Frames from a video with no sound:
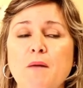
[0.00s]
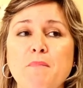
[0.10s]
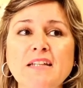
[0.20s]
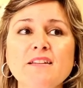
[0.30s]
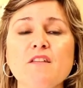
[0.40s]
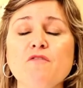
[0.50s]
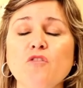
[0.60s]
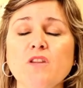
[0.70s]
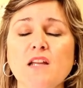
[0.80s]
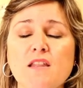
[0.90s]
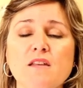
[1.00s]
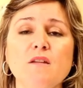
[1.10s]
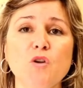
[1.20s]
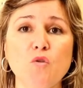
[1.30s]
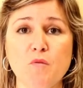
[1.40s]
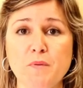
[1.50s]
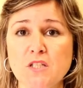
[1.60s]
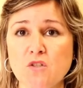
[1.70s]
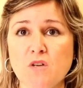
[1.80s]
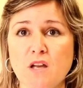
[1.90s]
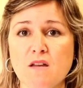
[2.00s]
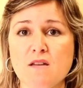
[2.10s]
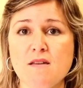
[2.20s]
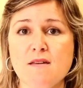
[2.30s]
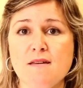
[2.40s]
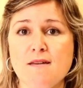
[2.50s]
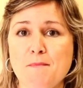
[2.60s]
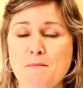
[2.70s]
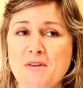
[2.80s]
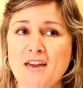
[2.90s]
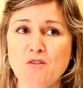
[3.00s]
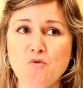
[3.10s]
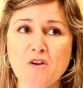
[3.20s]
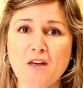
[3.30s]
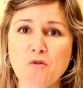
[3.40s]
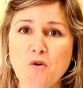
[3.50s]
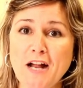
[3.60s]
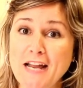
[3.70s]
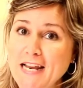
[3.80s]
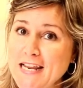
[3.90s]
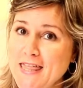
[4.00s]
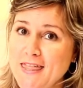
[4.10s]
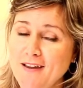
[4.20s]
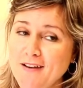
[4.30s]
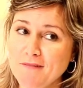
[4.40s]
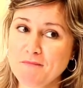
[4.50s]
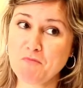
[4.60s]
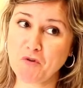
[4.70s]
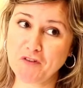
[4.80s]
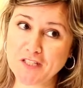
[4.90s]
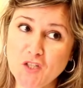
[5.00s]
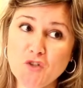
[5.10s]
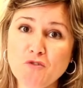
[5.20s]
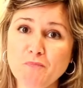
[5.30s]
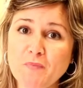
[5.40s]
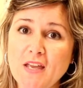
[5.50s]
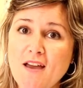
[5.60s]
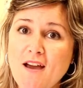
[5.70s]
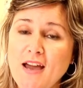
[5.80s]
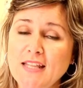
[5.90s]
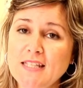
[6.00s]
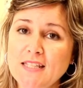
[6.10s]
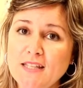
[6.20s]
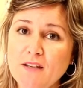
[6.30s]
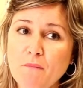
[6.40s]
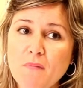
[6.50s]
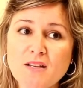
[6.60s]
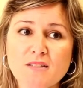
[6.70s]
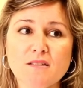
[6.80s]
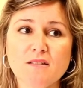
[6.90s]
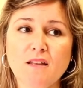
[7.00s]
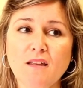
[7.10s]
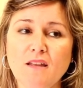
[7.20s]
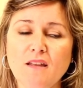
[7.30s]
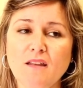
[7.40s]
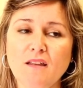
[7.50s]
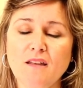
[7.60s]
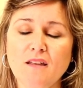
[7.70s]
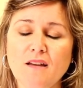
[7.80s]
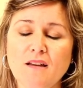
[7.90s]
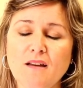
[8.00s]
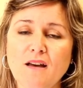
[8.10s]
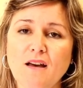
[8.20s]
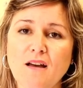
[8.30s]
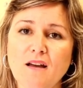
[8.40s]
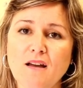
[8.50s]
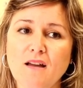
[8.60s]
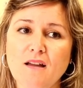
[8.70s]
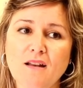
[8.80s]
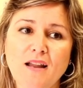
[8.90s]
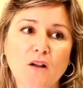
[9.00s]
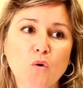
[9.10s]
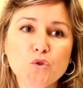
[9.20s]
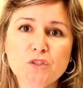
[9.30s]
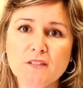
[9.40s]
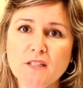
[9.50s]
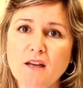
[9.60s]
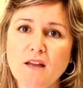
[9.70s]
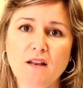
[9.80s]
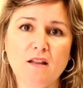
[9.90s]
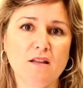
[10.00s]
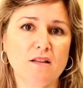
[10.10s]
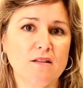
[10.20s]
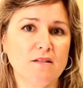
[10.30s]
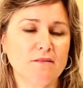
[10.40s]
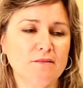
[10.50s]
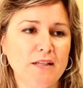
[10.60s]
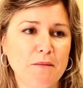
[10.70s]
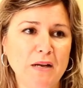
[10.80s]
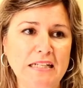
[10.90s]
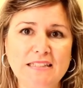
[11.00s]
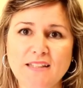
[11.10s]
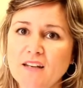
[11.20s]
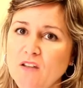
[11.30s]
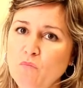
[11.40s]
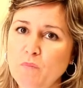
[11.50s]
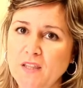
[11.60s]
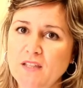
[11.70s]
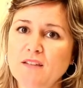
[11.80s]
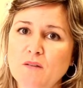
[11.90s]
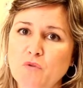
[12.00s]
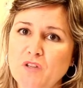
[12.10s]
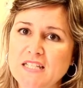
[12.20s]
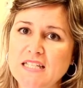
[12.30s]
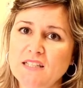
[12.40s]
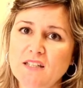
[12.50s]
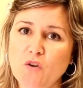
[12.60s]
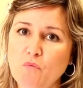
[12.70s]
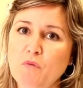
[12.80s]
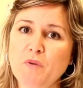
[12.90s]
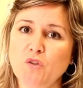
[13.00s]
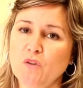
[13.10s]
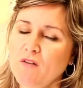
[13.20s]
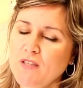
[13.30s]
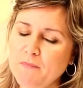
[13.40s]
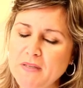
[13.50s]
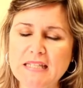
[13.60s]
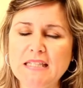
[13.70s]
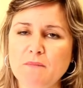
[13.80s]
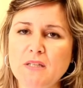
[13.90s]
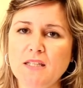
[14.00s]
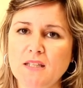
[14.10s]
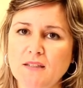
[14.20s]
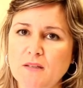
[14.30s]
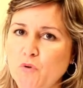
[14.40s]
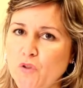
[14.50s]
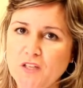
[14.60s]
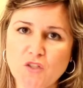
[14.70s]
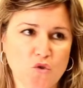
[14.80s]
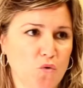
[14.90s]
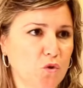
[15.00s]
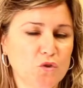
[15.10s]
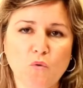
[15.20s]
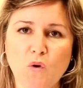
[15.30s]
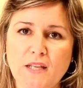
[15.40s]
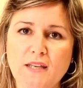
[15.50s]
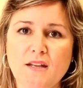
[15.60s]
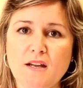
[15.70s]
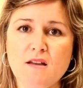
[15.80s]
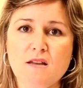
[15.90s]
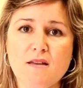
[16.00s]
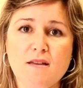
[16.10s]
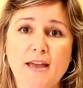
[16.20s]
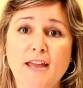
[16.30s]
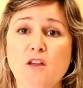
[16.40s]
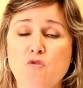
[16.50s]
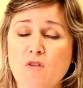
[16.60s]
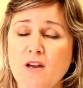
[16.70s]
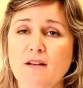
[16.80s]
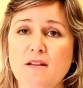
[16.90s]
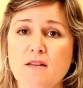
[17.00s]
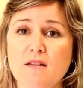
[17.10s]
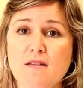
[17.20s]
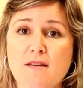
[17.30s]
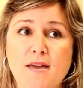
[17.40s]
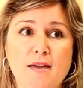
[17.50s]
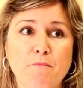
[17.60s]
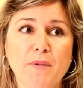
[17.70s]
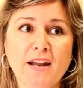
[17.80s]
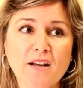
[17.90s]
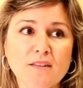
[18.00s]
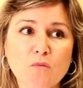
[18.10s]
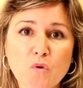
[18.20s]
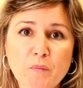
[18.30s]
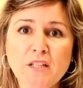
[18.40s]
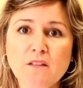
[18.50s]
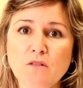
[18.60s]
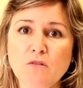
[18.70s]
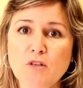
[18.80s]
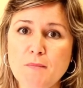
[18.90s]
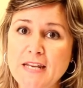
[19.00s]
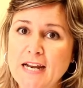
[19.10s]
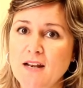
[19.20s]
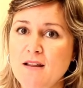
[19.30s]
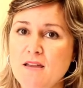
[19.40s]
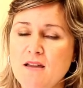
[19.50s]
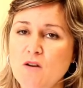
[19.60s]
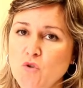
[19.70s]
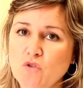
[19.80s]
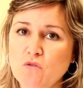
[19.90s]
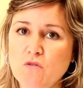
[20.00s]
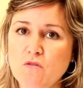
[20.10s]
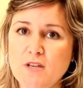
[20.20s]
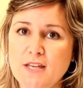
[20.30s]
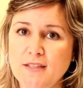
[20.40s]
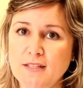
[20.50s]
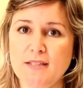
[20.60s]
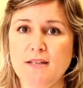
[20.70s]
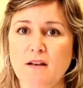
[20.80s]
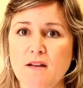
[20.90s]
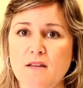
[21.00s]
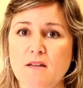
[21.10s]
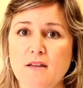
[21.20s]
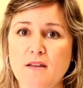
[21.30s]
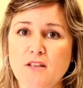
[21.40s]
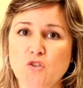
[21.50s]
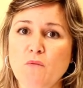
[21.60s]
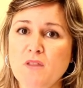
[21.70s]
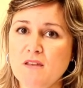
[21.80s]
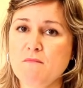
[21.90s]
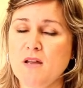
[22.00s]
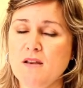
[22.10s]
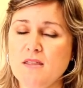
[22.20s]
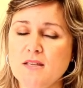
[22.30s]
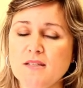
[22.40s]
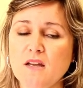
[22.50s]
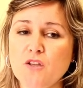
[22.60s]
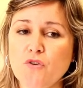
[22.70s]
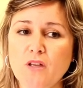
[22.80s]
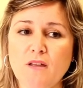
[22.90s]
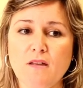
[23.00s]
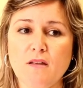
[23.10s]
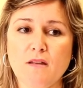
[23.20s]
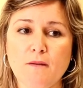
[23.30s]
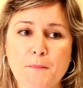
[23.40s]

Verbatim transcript: aparte de fortalecerme como persona, me ha ayudado a canalizar mi profesión a entender más eh, a la angustia, el malestar que un paciente puede sentir en un momento dado, independientemente de este proceso u otro cualquiera, en ayudarle, en pararte un momento y mirarle a los ojos y entenderle. Eso a veces es más necesario que,